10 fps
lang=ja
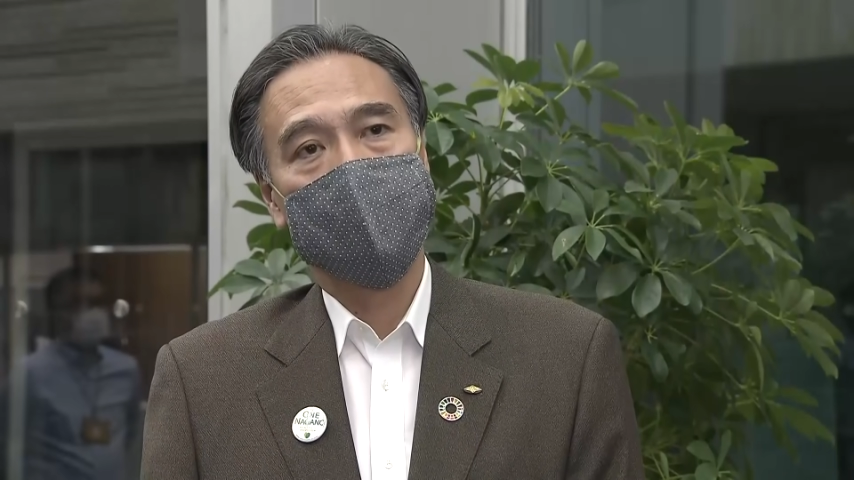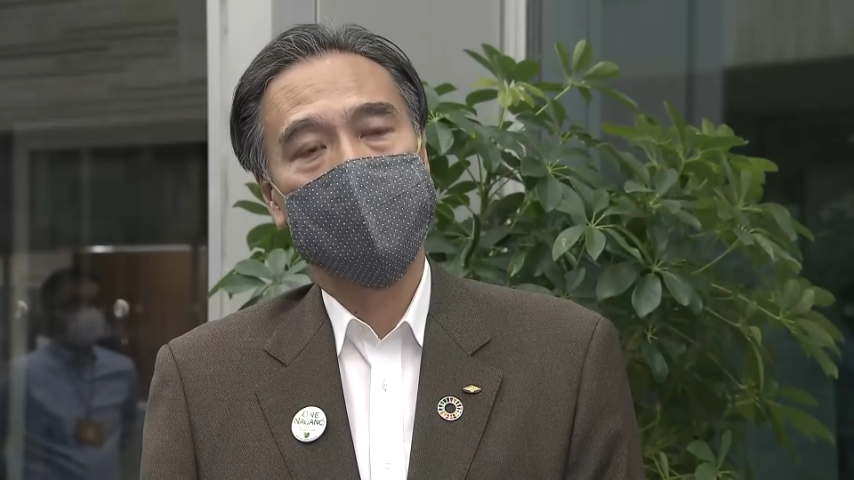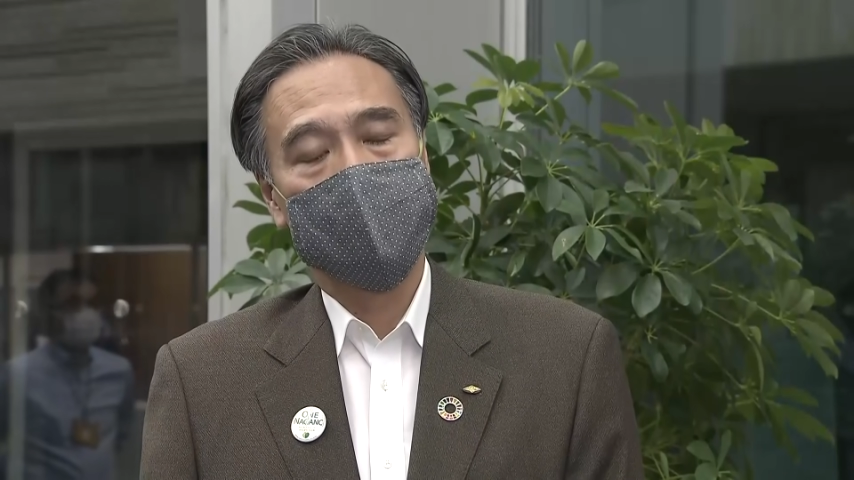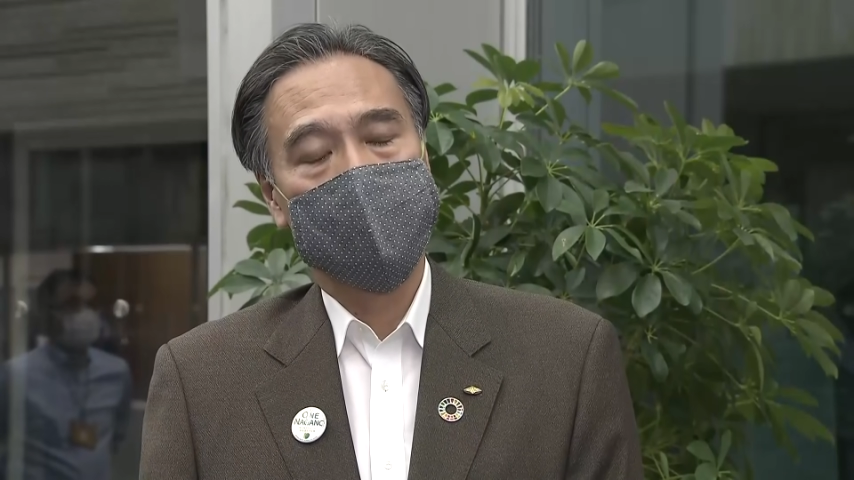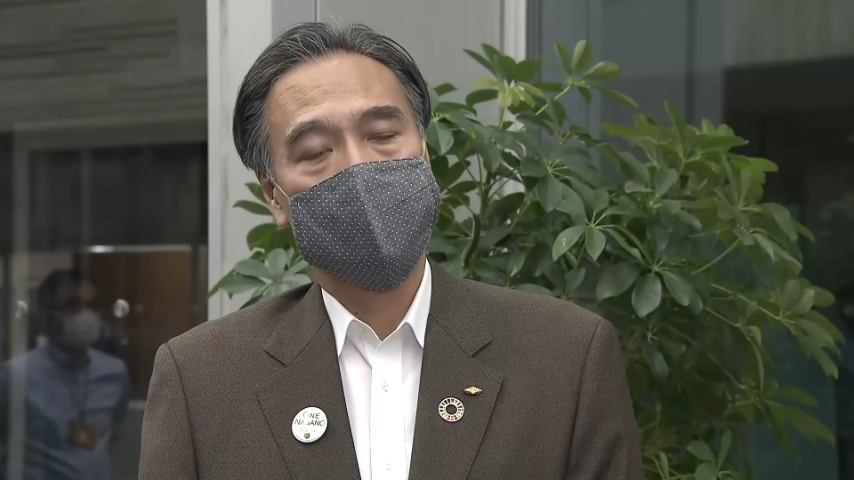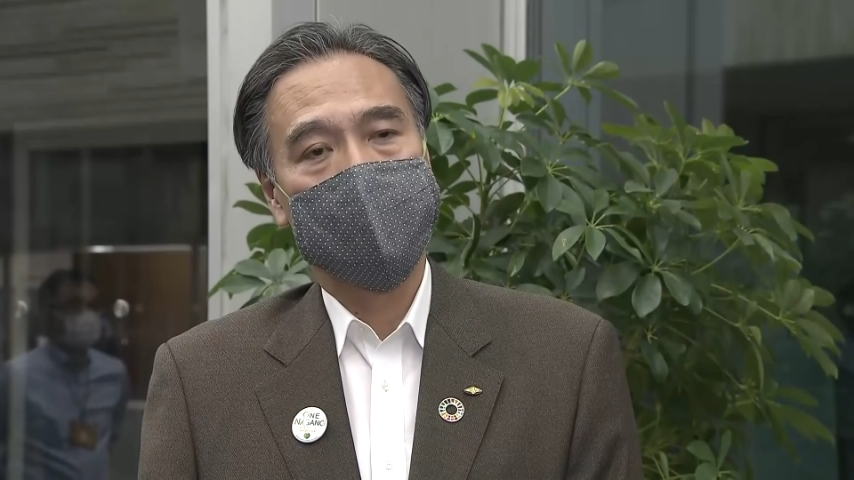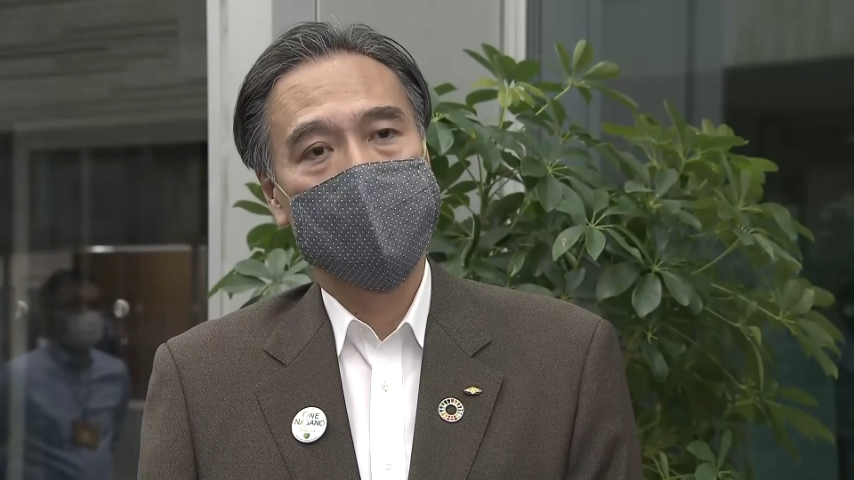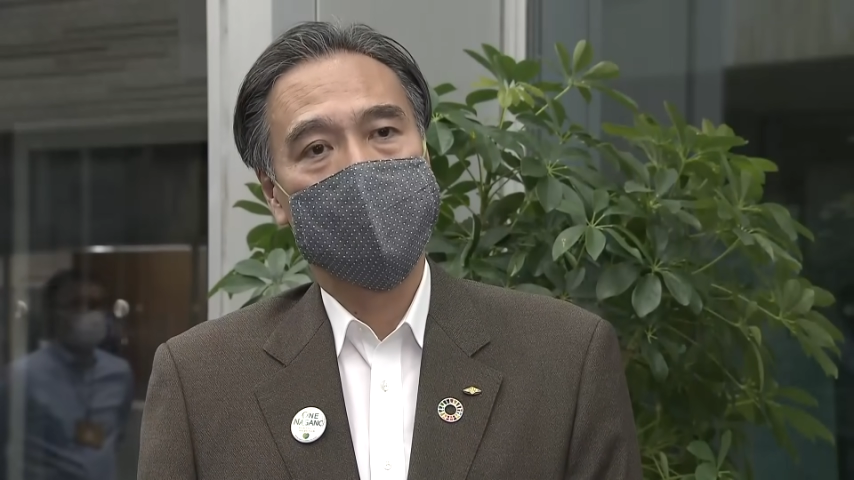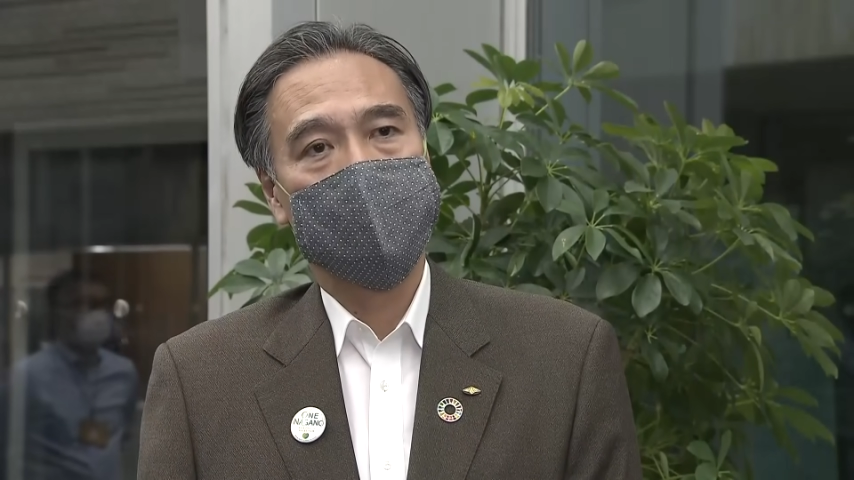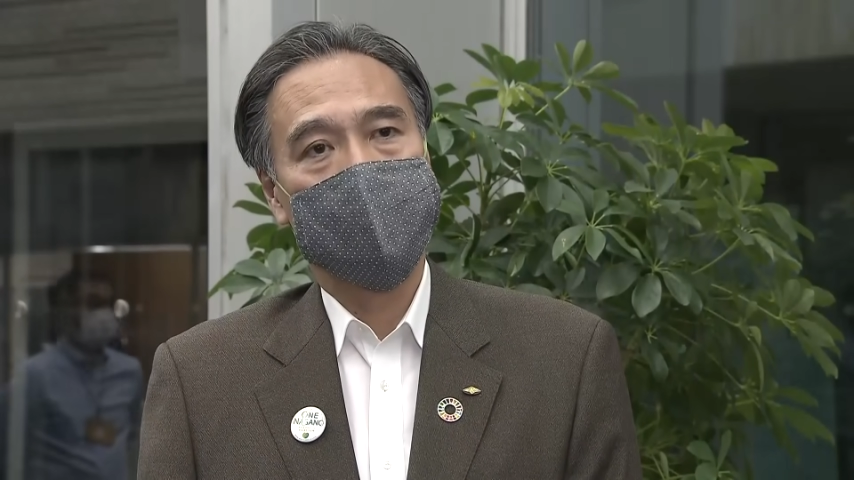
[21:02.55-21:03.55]
まあ、今、
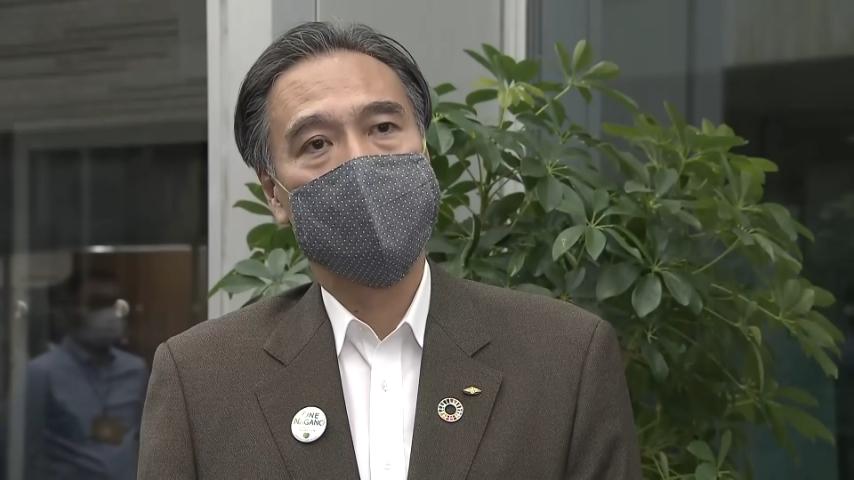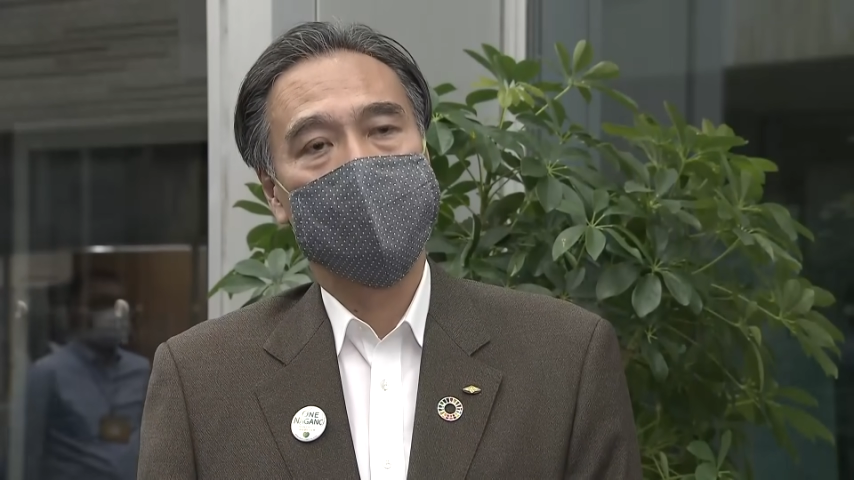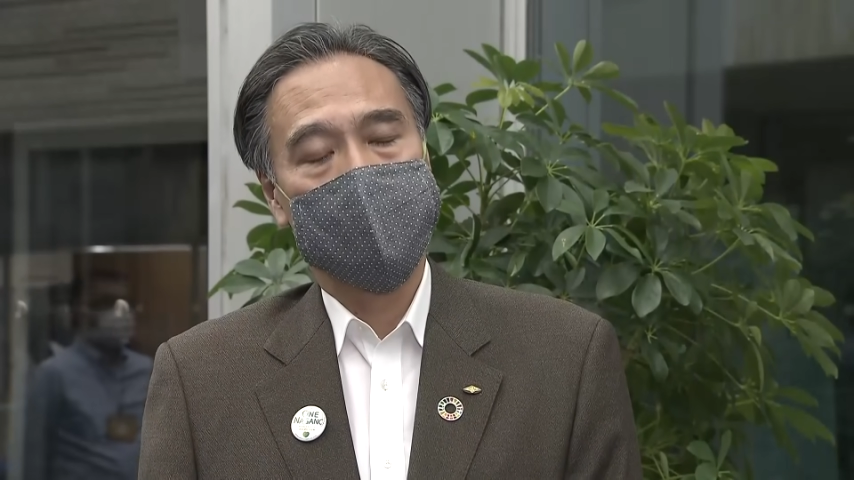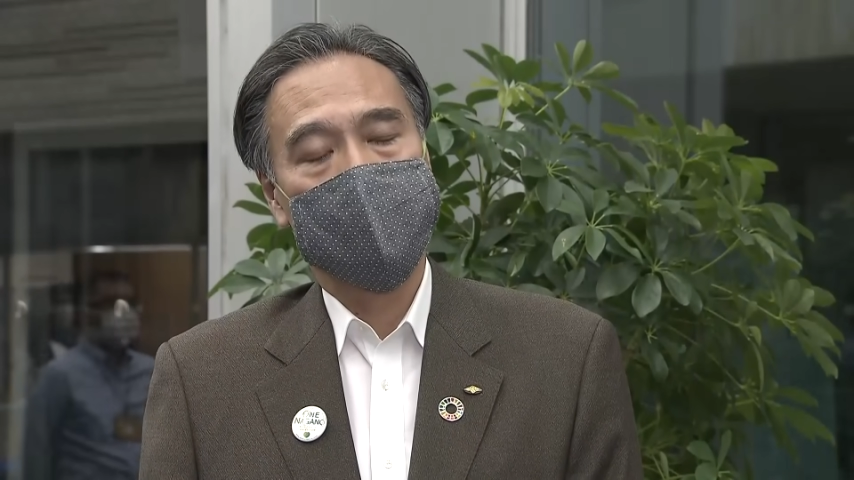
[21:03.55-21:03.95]
頭の中にあ